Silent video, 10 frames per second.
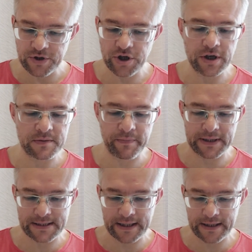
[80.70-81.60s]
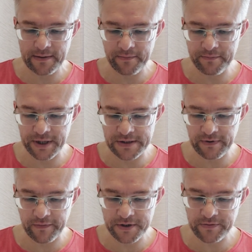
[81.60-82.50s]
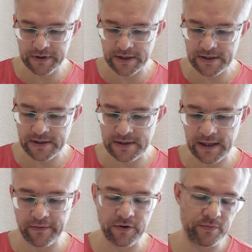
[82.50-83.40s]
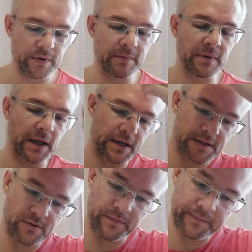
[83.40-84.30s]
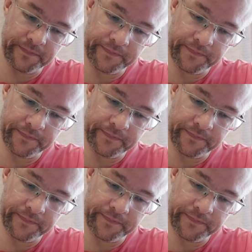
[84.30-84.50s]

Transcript: через познание призвавшего нас славою и благостью».